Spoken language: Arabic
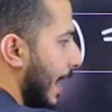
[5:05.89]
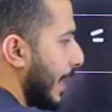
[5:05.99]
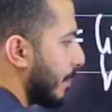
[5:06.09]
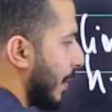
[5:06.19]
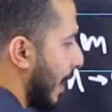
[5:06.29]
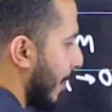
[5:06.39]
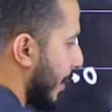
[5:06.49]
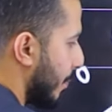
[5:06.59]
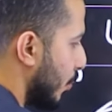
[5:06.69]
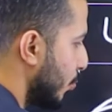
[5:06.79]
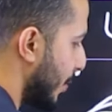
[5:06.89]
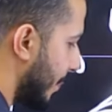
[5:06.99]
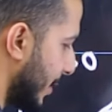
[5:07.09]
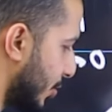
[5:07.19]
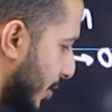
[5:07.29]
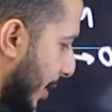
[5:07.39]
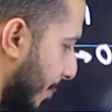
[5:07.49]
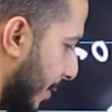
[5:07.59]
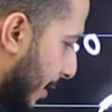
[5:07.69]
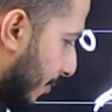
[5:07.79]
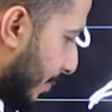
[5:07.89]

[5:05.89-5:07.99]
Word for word: 4 ضرب موجب اتش تربيع